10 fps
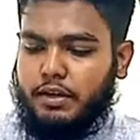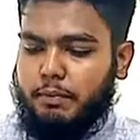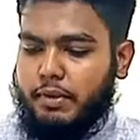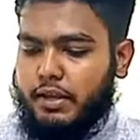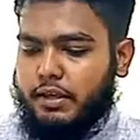
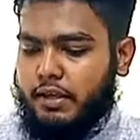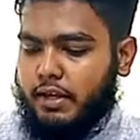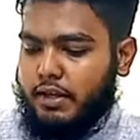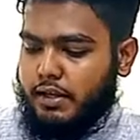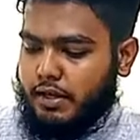টিপি
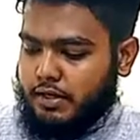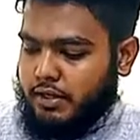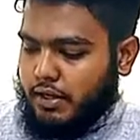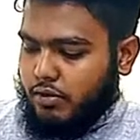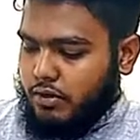লিঙ্কের একটি
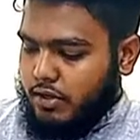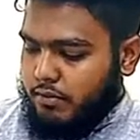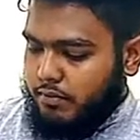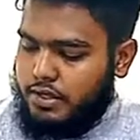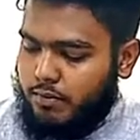রাউটার
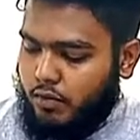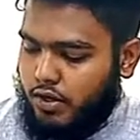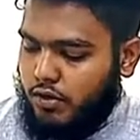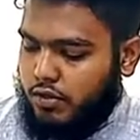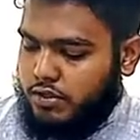যেটার
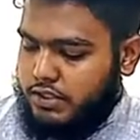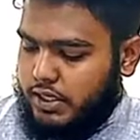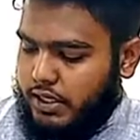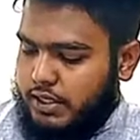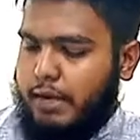মডেল হচ্ছে
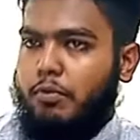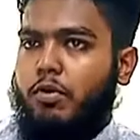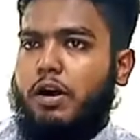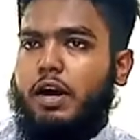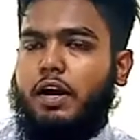
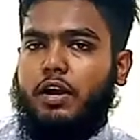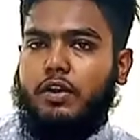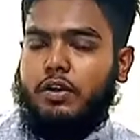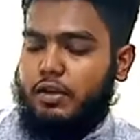ডাব্লু আর